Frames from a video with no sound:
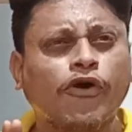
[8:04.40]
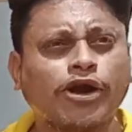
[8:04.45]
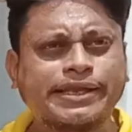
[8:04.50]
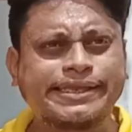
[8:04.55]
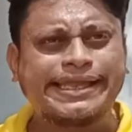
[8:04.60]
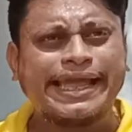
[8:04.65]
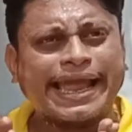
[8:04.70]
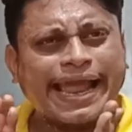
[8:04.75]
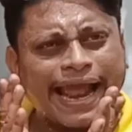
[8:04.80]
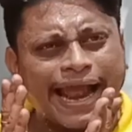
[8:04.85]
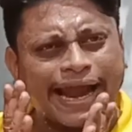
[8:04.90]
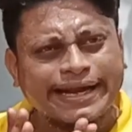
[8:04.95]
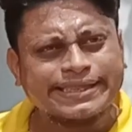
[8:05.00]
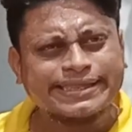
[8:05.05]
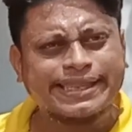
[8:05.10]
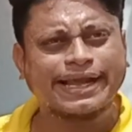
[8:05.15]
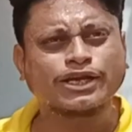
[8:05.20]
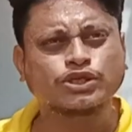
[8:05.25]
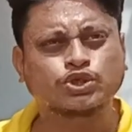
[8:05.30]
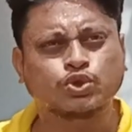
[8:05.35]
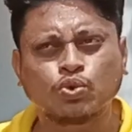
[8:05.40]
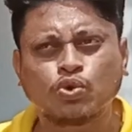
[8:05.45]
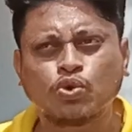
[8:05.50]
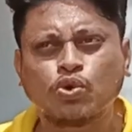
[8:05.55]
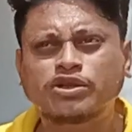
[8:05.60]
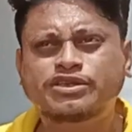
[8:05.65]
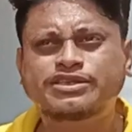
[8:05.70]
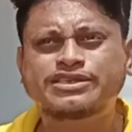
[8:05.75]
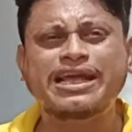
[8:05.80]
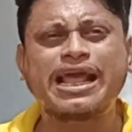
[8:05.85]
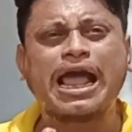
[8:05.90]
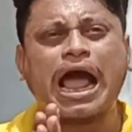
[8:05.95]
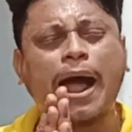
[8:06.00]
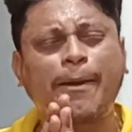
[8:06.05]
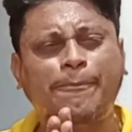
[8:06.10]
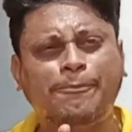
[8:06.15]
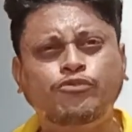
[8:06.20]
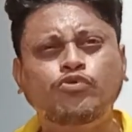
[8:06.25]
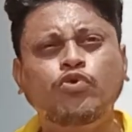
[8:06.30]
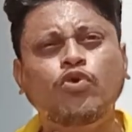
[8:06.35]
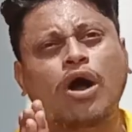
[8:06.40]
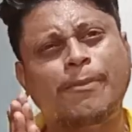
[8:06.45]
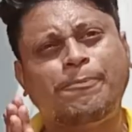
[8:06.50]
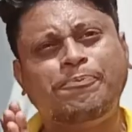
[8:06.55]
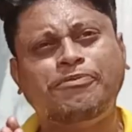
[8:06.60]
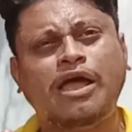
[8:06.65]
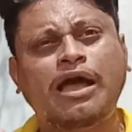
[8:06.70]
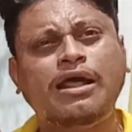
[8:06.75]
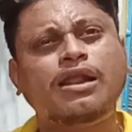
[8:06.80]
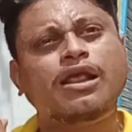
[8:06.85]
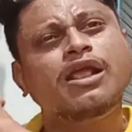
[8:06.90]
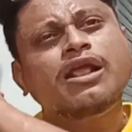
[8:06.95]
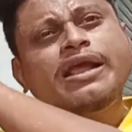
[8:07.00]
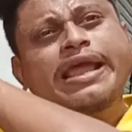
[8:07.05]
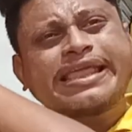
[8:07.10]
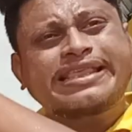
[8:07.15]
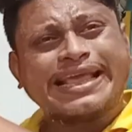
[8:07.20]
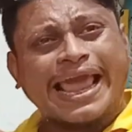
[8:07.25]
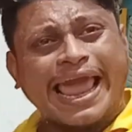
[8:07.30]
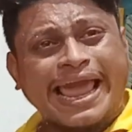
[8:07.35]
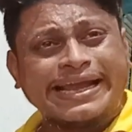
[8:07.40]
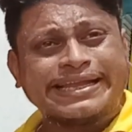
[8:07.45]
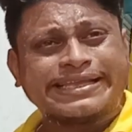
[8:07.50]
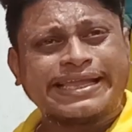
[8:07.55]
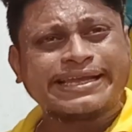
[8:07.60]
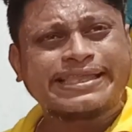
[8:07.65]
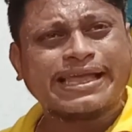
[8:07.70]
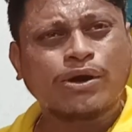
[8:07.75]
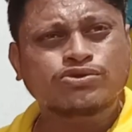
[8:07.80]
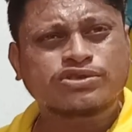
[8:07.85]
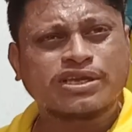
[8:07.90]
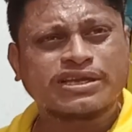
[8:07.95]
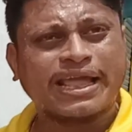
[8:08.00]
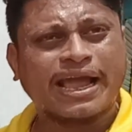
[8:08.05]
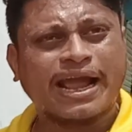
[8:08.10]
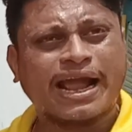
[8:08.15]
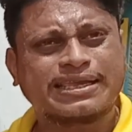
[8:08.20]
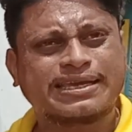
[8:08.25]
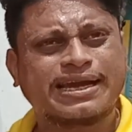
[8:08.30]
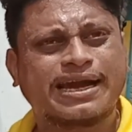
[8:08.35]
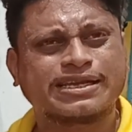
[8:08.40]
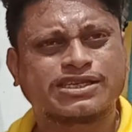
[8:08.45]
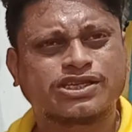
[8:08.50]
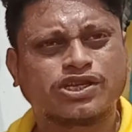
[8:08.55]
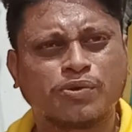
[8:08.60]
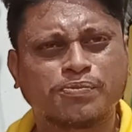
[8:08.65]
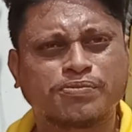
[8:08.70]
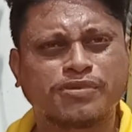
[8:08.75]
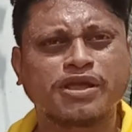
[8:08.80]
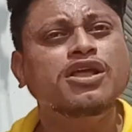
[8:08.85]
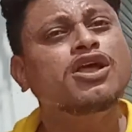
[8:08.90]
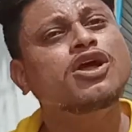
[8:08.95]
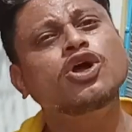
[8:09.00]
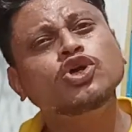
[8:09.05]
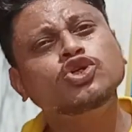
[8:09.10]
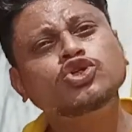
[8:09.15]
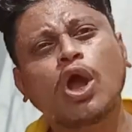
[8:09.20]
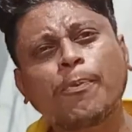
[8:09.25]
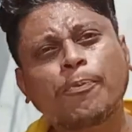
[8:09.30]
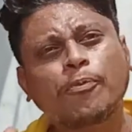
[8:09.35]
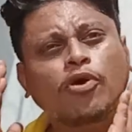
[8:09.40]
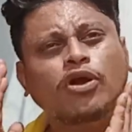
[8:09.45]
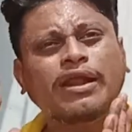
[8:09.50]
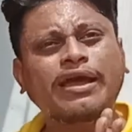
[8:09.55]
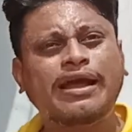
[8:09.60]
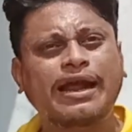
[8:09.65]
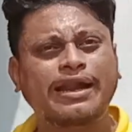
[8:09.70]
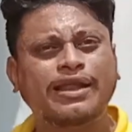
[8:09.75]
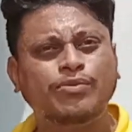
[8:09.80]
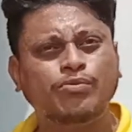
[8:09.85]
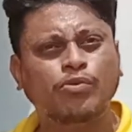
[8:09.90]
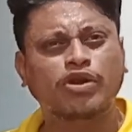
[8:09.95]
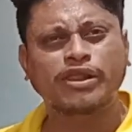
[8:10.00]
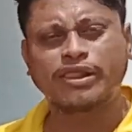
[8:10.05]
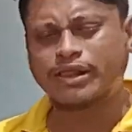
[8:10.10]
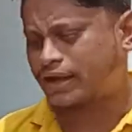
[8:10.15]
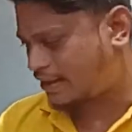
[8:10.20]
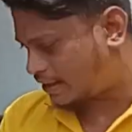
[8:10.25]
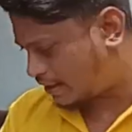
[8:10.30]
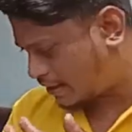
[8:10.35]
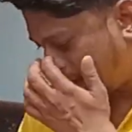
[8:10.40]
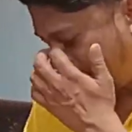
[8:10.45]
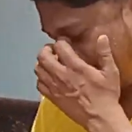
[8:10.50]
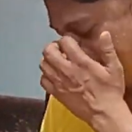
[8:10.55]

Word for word: ফর্টি এইট থেকে শুরু হচ্ছে আপ টু আপনার এইটটি থাউজেন্ডের কাছাকাছি অবধি সব কটা কারেন্ট মডেল গাড়ি